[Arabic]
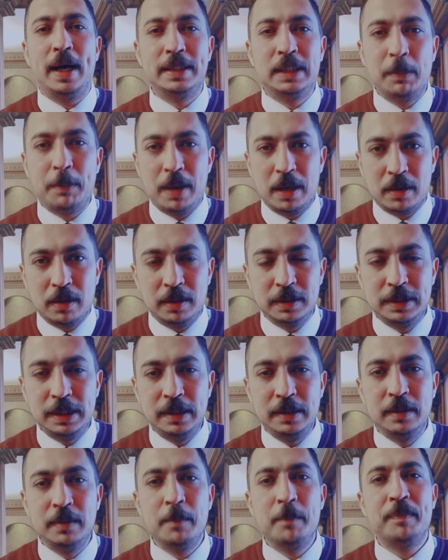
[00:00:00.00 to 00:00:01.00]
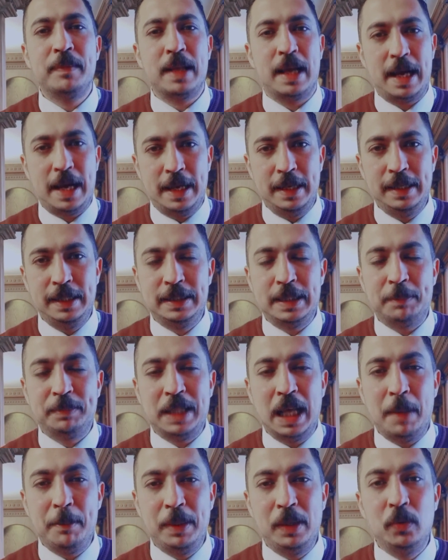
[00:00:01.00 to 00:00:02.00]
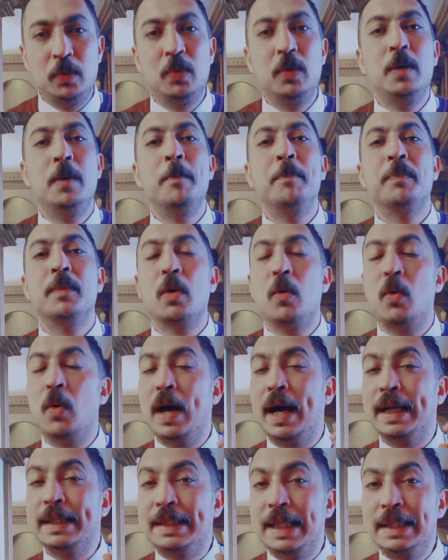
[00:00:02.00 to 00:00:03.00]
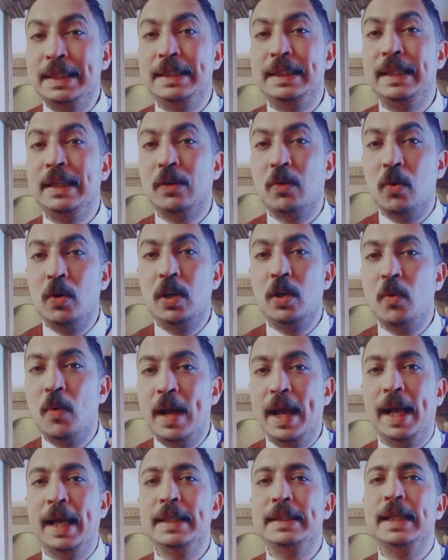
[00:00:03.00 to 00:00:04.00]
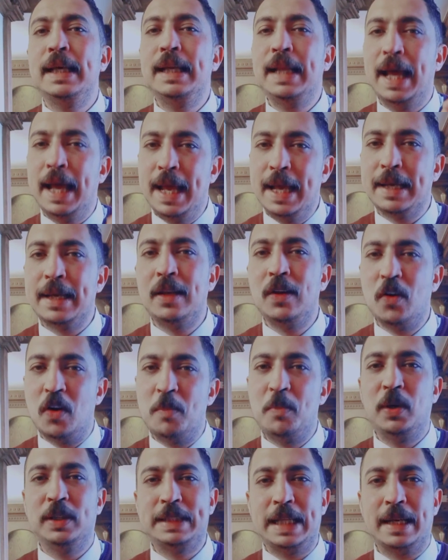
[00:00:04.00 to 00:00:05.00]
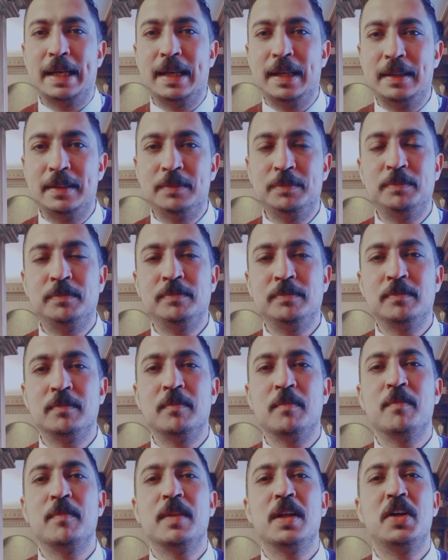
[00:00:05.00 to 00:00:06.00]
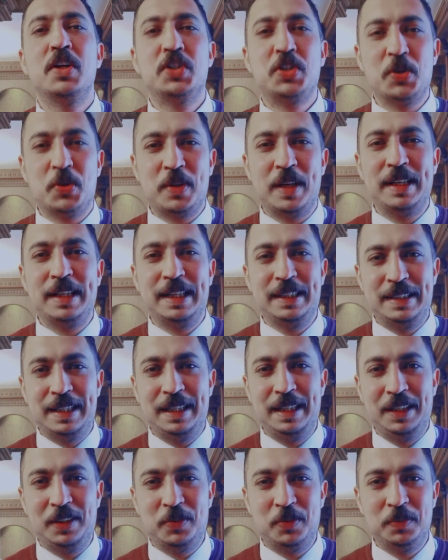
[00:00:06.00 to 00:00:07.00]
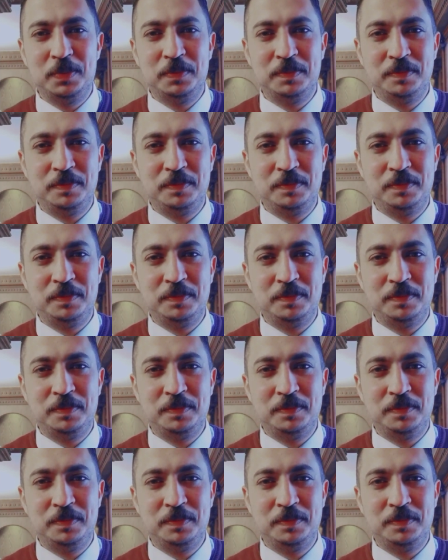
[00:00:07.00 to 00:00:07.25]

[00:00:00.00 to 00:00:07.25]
وهتبقى راضي عن اللي انت بتعمله وهتدي كل واحد الحاجه اللي هو محتاجها شكرا جدا ليك